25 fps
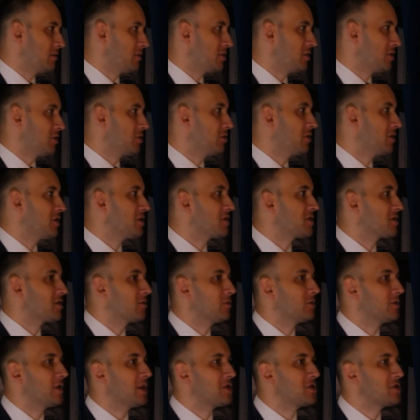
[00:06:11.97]
czy to jest
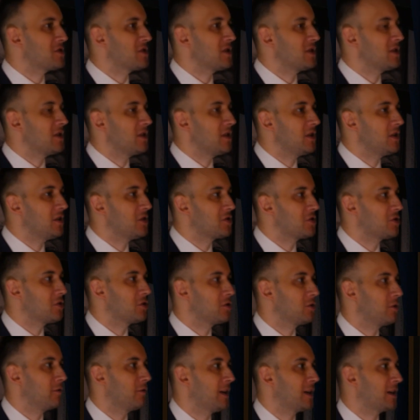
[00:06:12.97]
skuteczne i czy
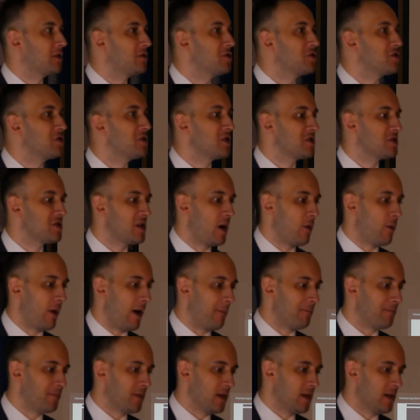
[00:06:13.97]
to faktycznie
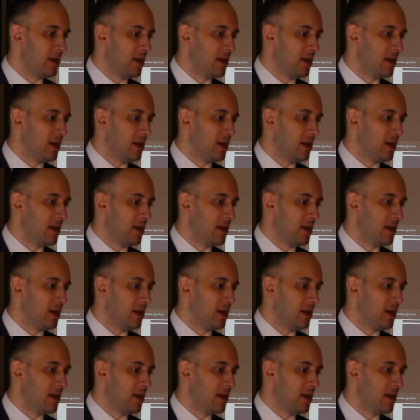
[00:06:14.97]
działa.